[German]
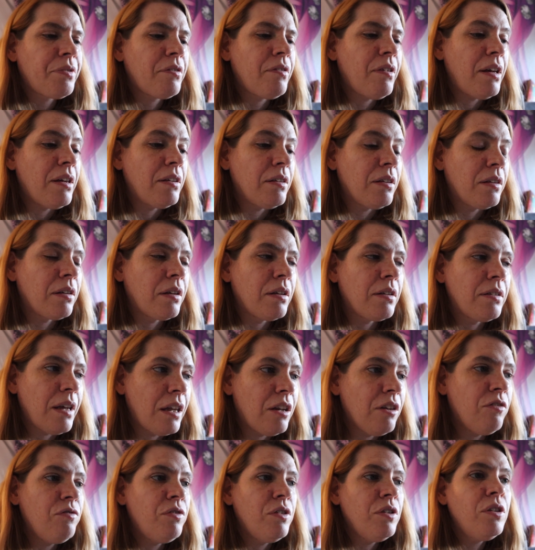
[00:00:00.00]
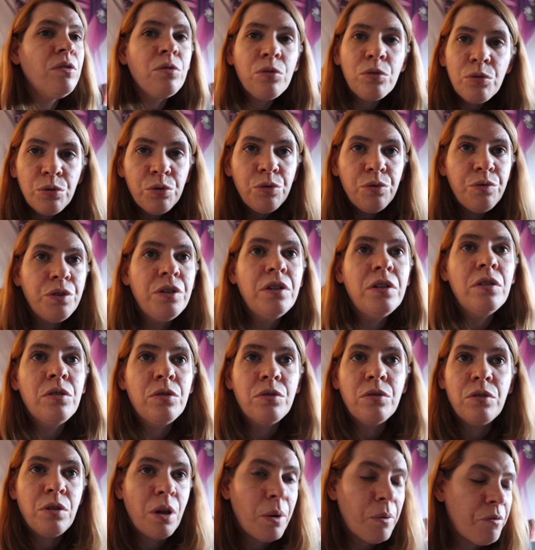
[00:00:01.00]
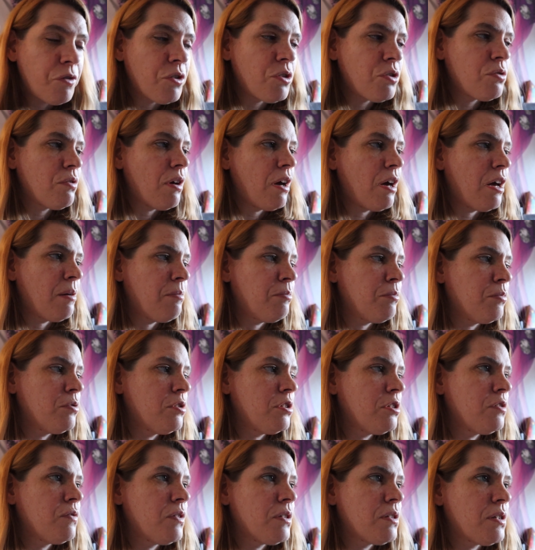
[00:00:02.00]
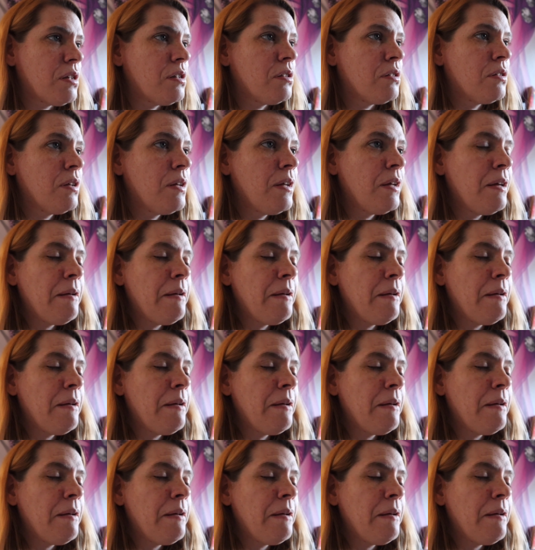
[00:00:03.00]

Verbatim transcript: weil ich es interessant finde und gut finde, so Töpfe zu haben und sowas alles.